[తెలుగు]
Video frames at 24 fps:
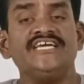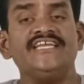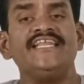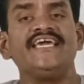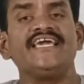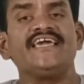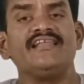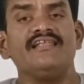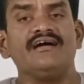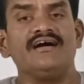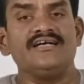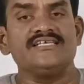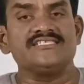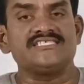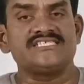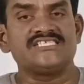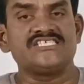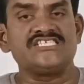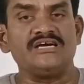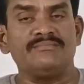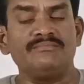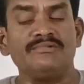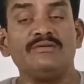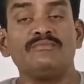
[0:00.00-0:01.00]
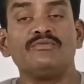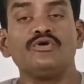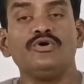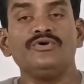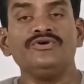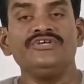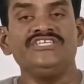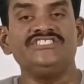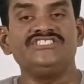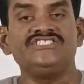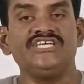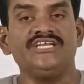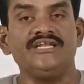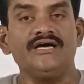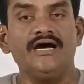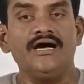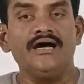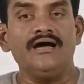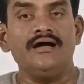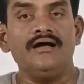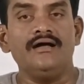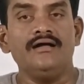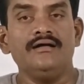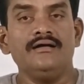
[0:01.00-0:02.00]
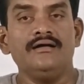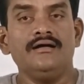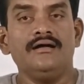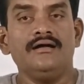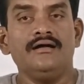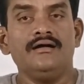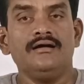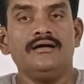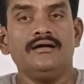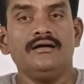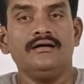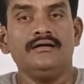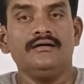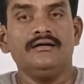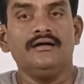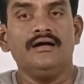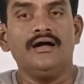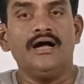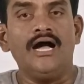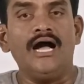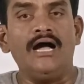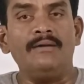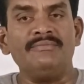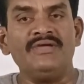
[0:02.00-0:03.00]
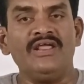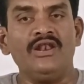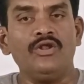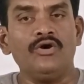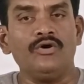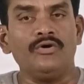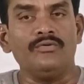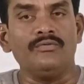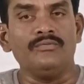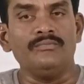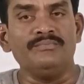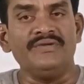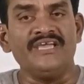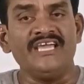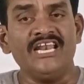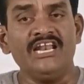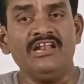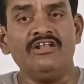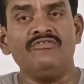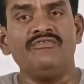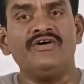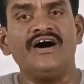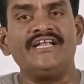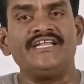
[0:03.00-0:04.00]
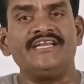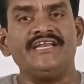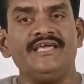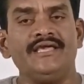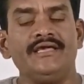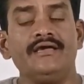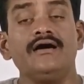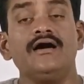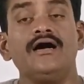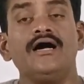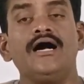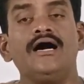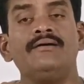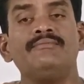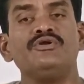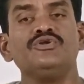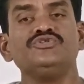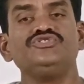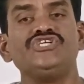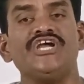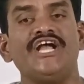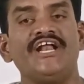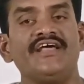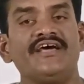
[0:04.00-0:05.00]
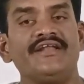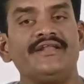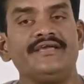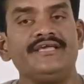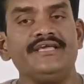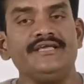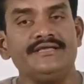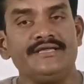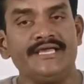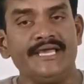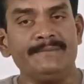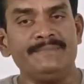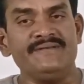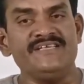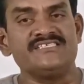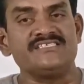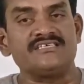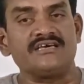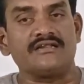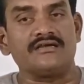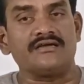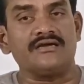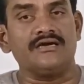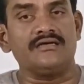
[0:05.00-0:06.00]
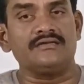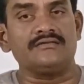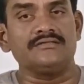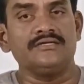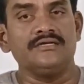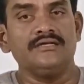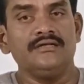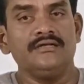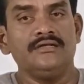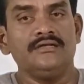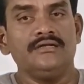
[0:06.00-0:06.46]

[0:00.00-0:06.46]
ఎన్నికల సమయంలో ఇచ్చిన హామీల్లో మిగిలిన వాటిని అమలు చేయడానికి ఏపీ సర్కార్